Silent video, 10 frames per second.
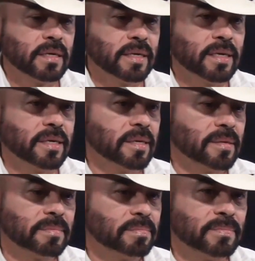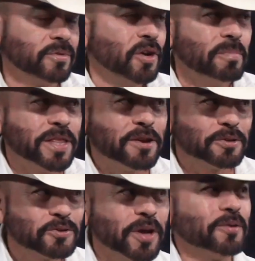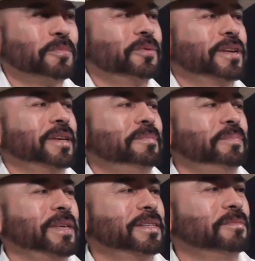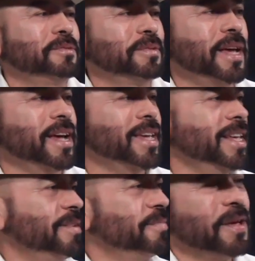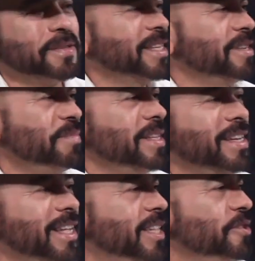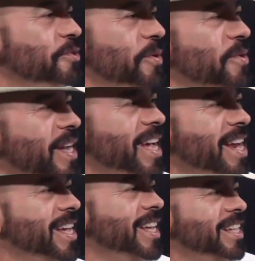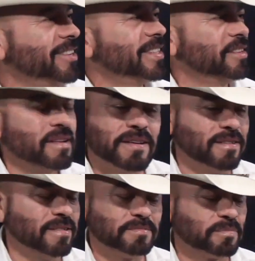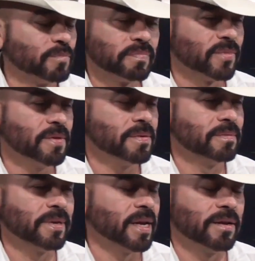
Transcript: y no me dieron suero, porque pienso mucho, ya ves que siempre dicen que te dio suero aquel, que, que No, no, yo nunca,